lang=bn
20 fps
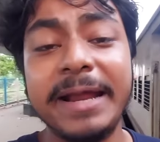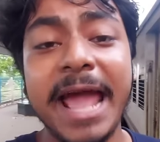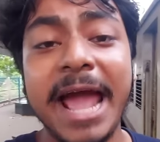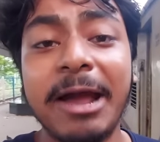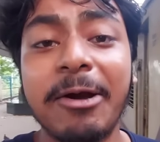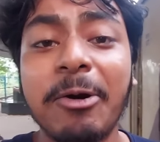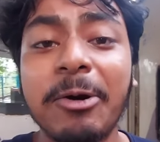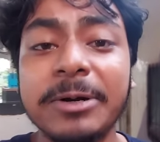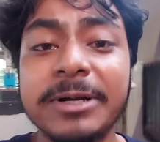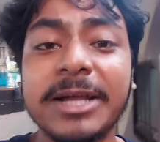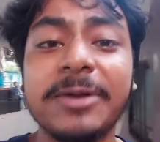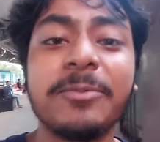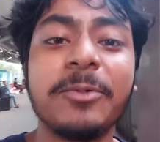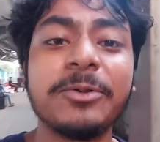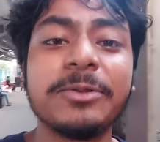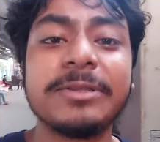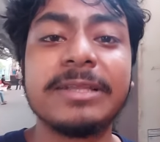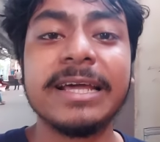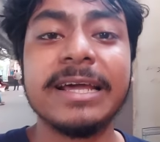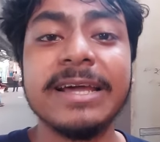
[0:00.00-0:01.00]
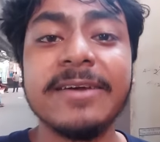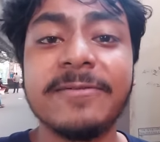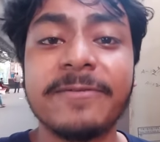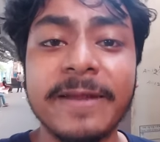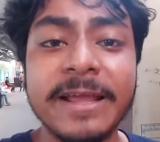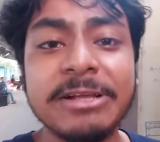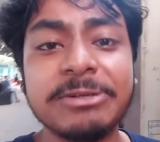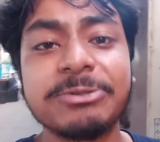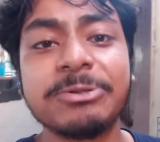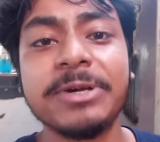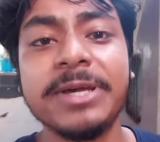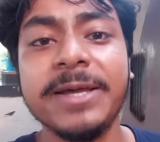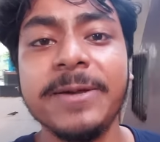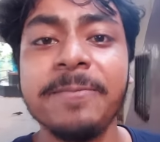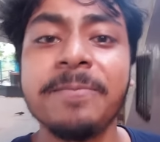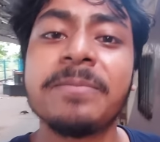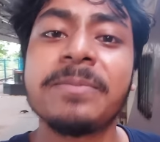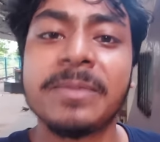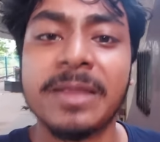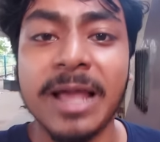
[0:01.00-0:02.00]
মানে এক ঘন্টার মধ্যে ফ্রেশ হয়ে
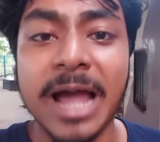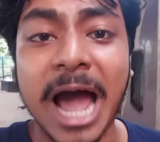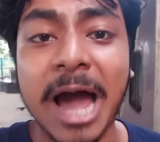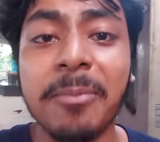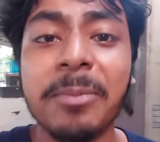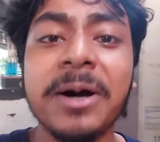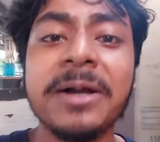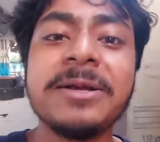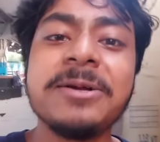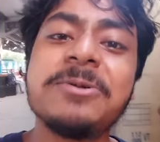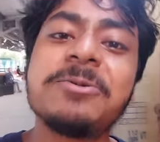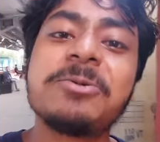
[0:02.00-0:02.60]
আবার